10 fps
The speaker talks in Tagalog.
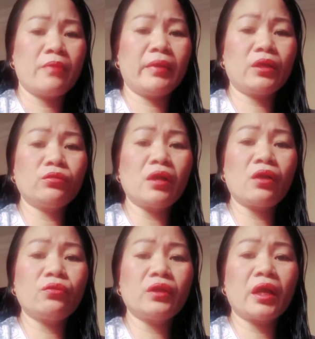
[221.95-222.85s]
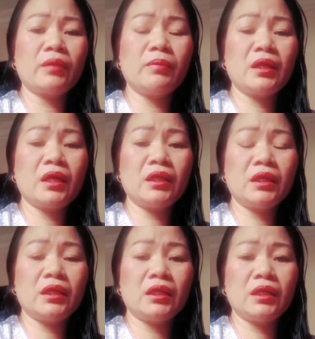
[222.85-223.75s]
Mayroon nga ako na kaibigan
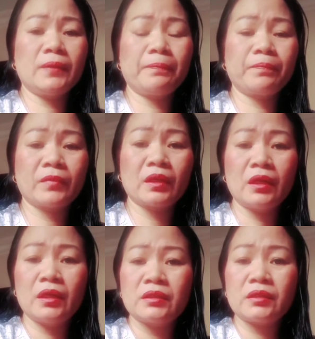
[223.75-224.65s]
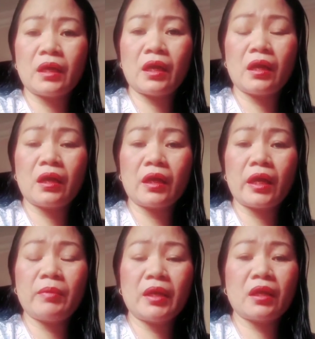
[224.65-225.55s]
ni sa
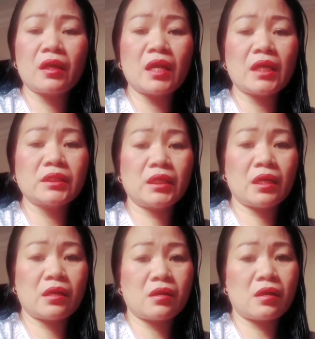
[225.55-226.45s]
kaibigan ng klase ng